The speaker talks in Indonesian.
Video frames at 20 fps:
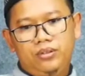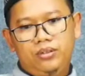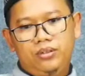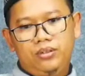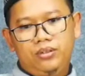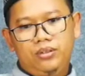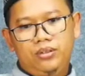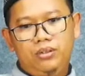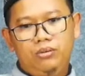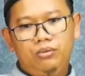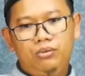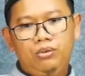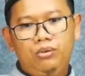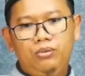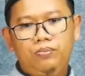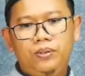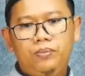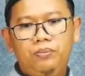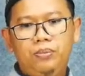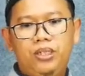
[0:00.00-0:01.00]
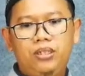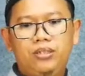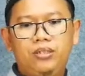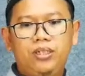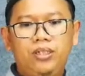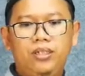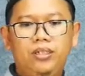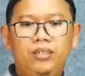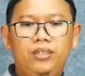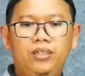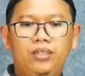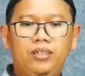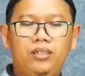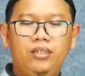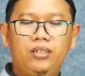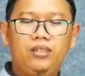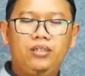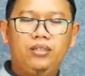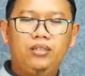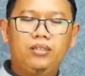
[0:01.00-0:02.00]
Seluruh pemirsa
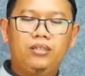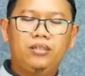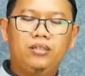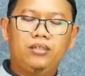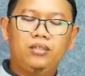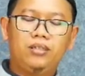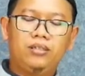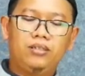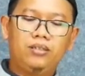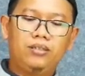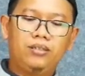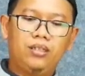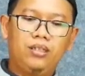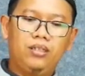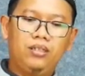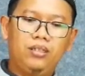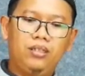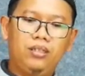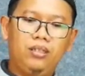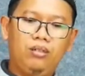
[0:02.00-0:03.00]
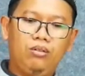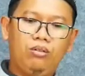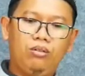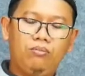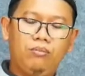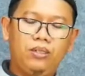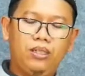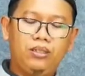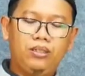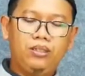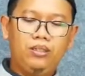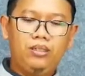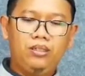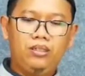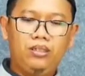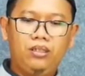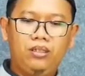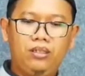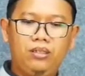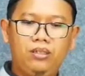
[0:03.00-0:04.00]
yang saya
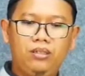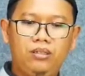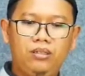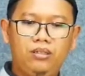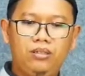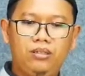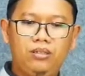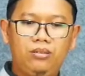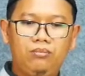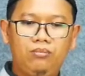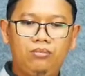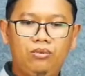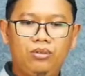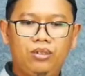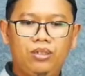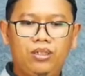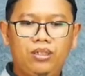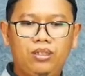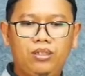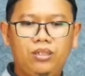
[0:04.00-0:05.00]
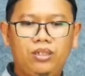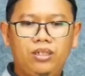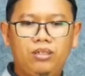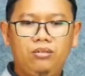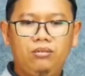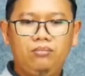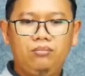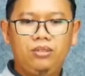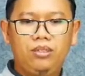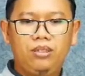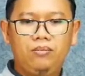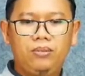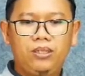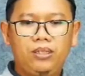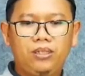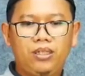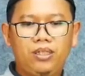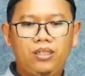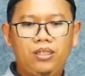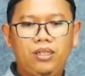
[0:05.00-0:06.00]
hormati dan semoga selalu
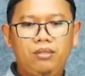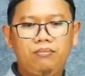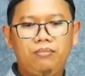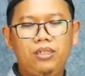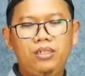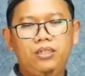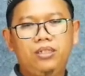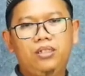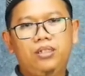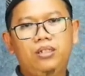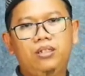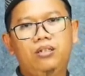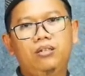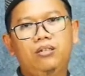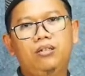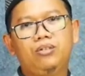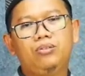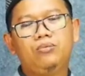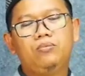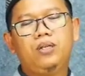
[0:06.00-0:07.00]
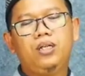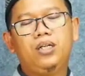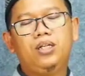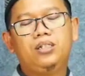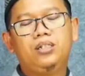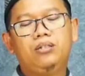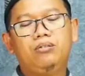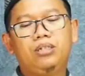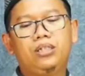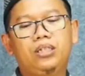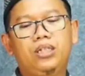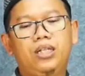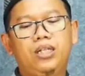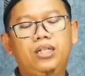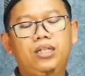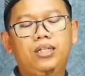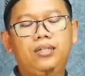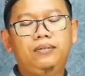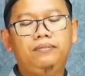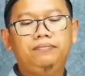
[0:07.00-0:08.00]
mendapatkan rahmat dari Allah Subhanahu wa
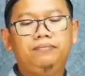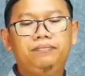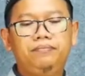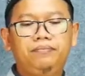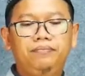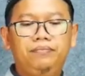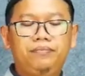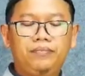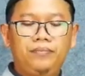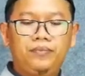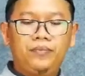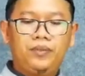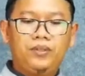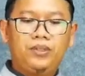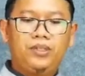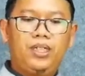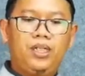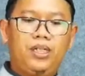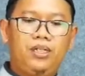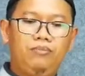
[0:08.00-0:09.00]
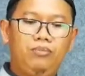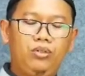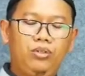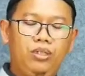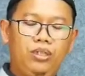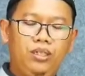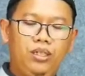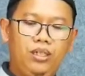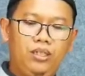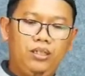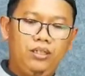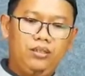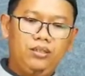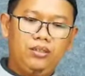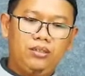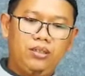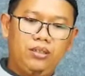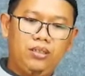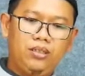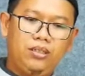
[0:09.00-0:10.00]
taala. Alhamdulillah
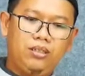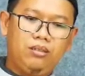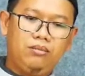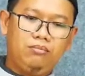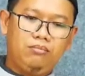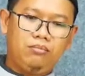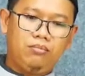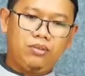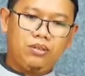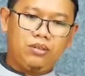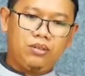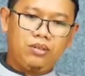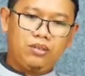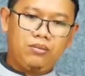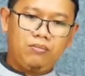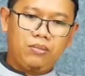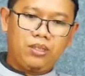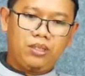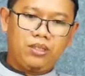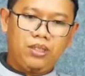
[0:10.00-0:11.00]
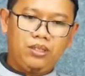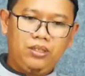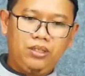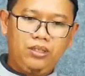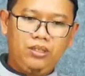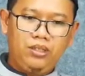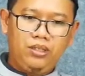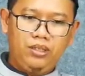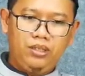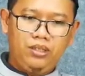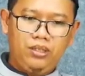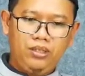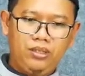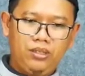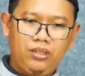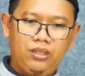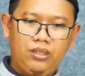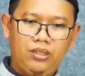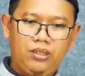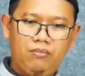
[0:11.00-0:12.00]
dalam kesempatan
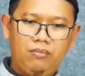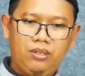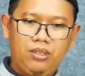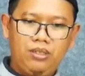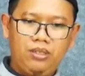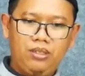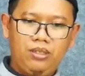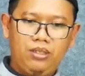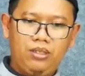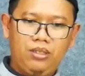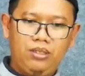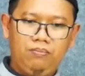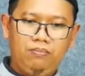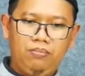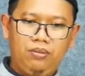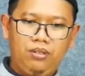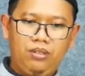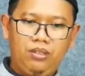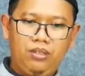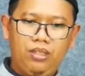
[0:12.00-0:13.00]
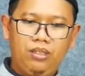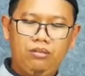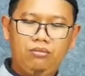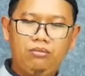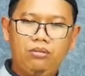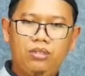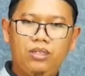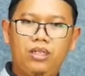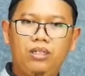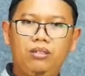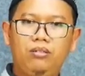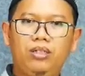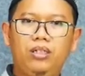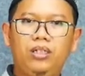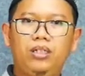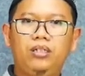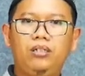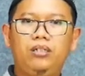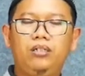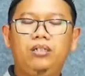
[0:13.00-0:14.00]
ini kita masih diberi anugerah
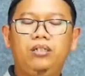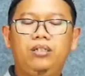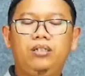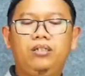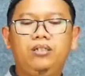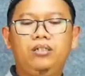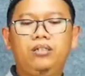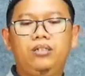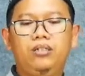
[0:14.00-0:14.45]
oleh Allah